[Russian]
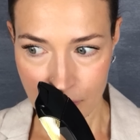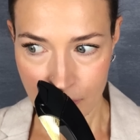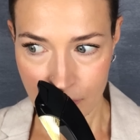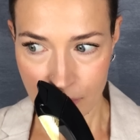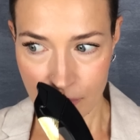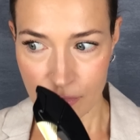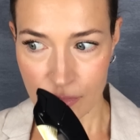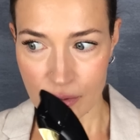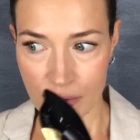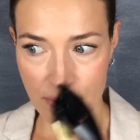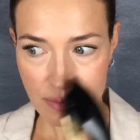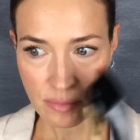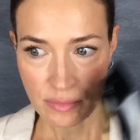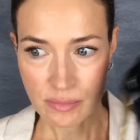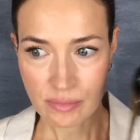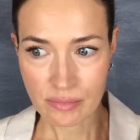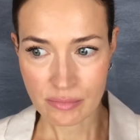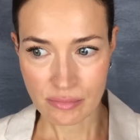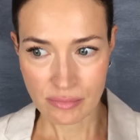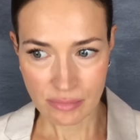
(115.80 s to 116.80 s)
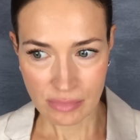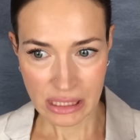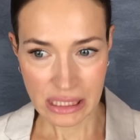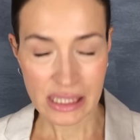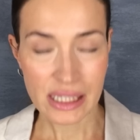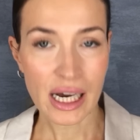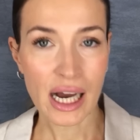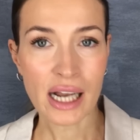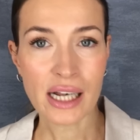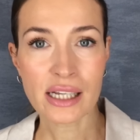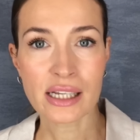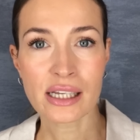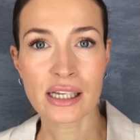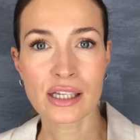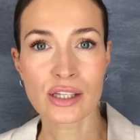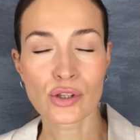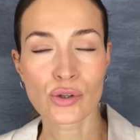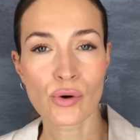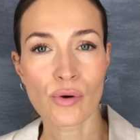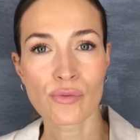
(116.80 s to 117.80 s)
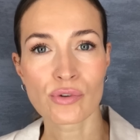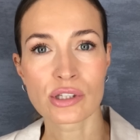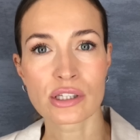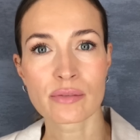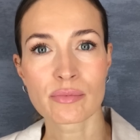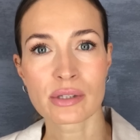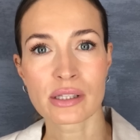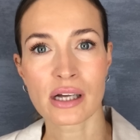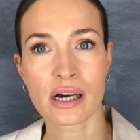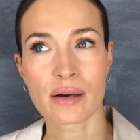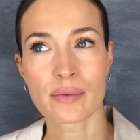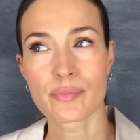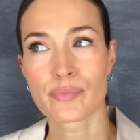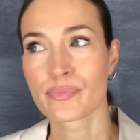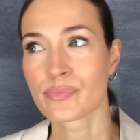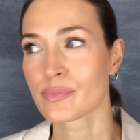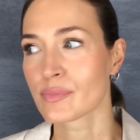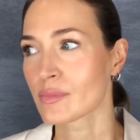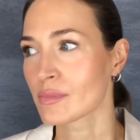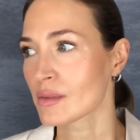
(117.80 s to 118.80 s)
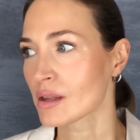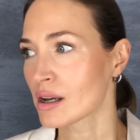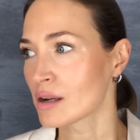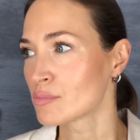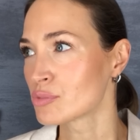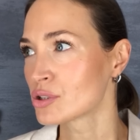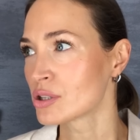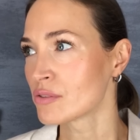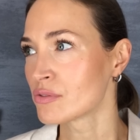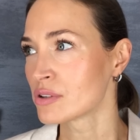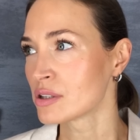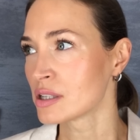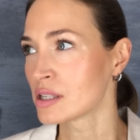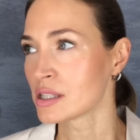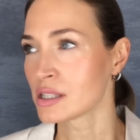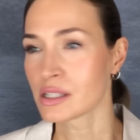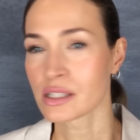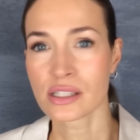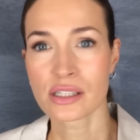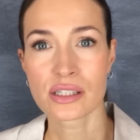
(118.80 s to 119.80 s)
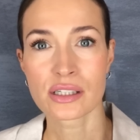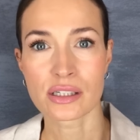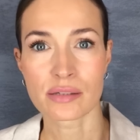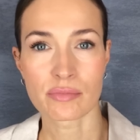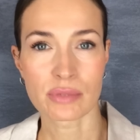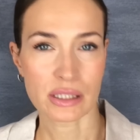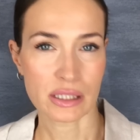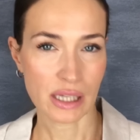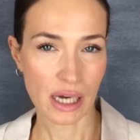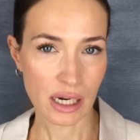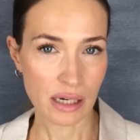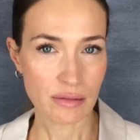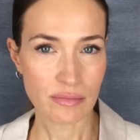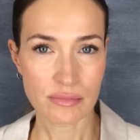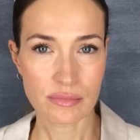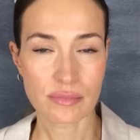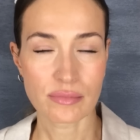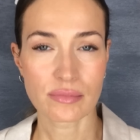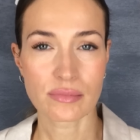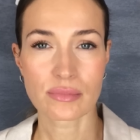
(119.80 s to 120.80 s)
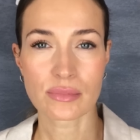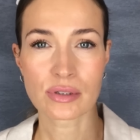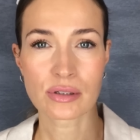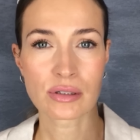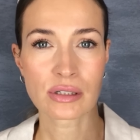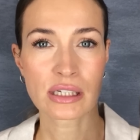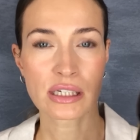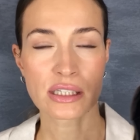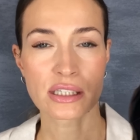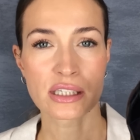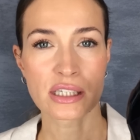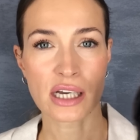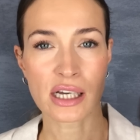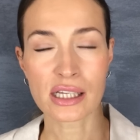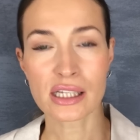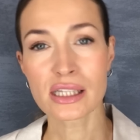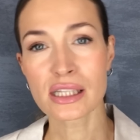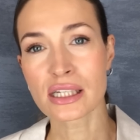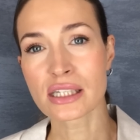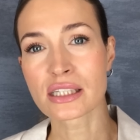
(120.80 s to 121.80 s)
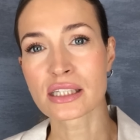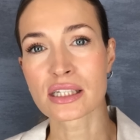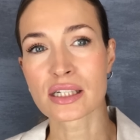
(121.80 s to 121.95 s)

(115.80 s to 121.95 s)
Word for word: миндальный, но вот именно как будто вы едите миндаль, нет цианидности